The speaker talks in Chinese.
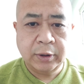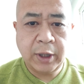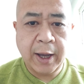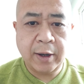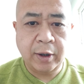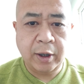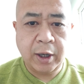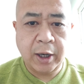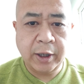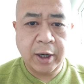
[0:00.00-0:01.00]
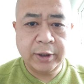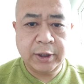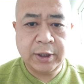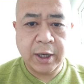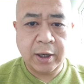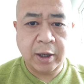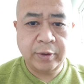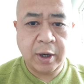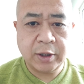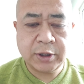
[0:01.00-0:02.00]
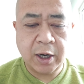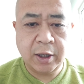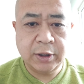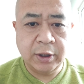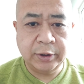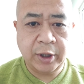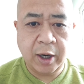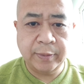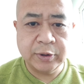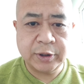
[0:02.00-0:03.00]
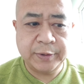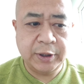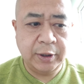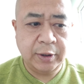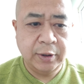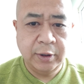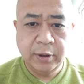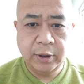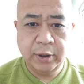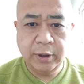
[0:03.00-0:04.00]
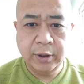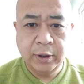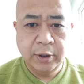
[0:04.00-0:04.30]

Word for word: 大家好，二零二一年二月二十二日，第二部视频，哼，